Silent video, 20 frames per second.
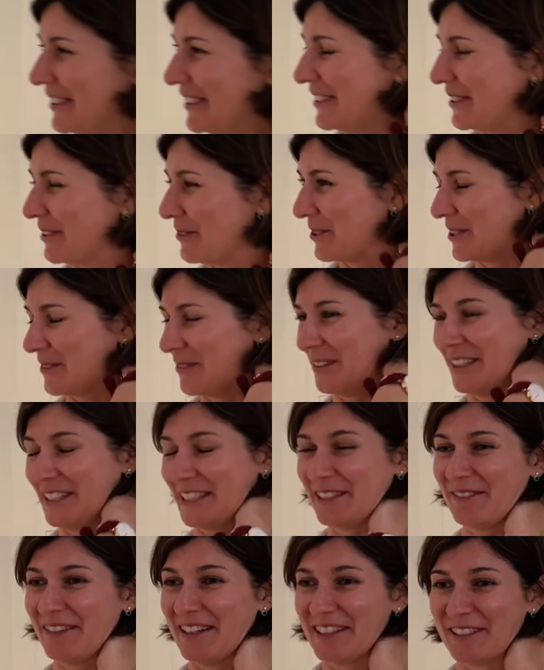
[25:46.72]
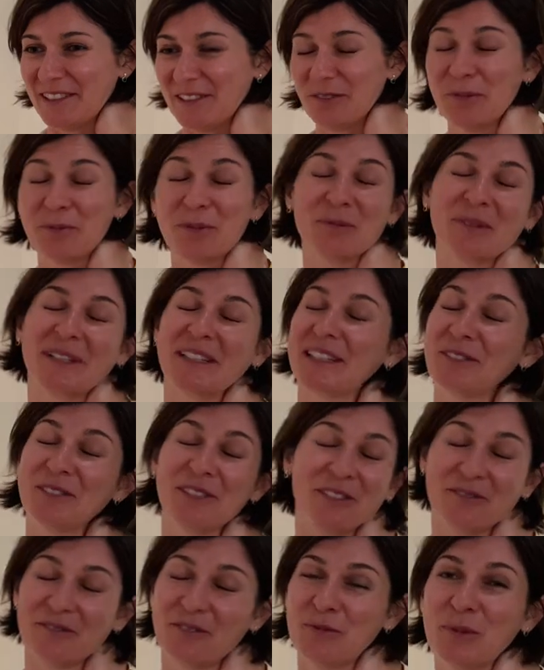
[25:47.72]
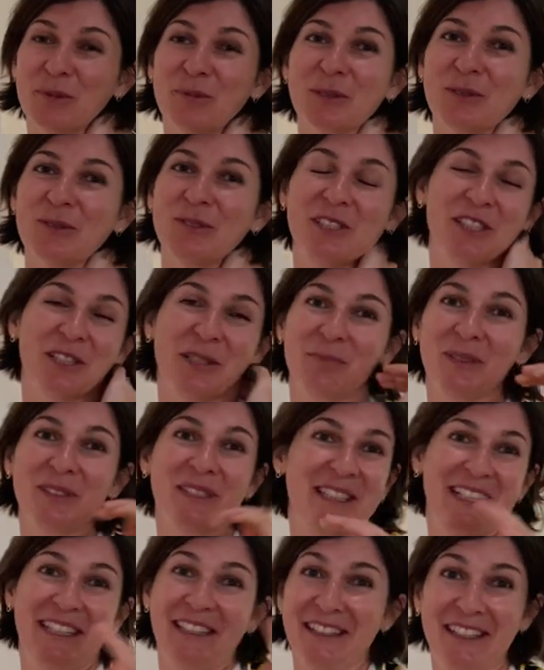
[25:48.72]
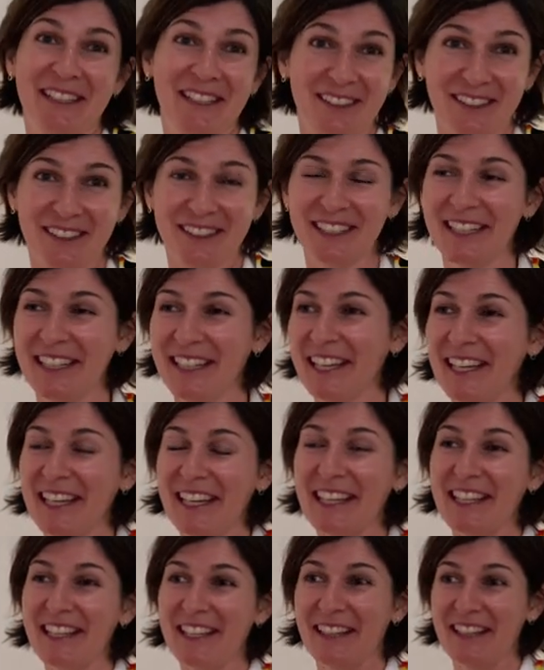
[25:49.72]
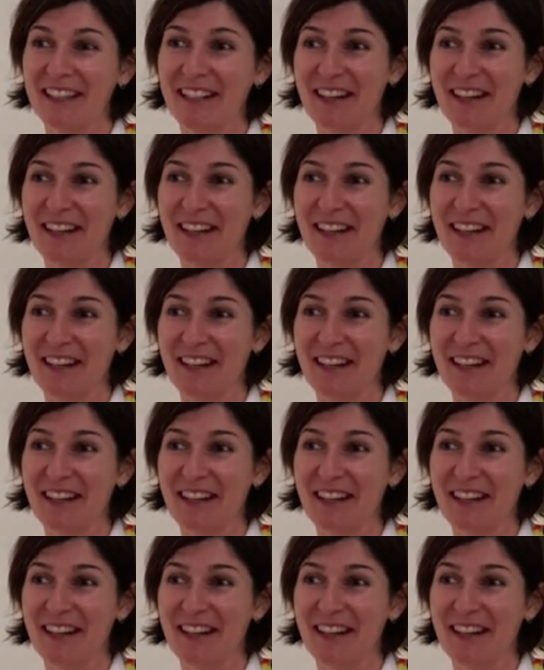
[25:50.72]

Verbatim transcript: эти родственные связи. Но, ну, в общем, короче, в любом случае это был скандал. И